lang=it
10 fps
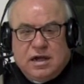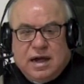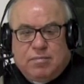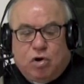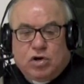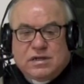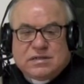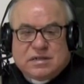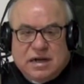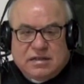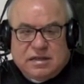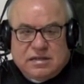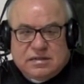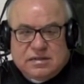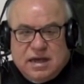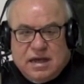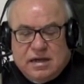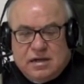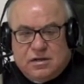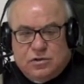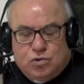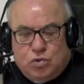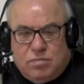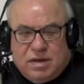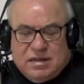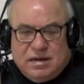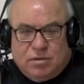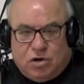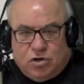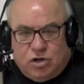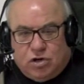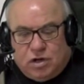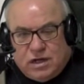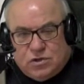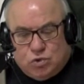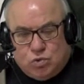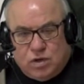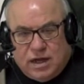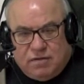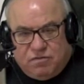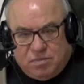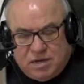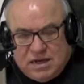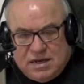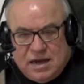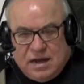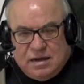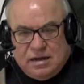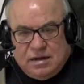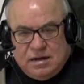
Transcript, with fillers: Amoris Letizia sul matrimonio e sulla famiglia.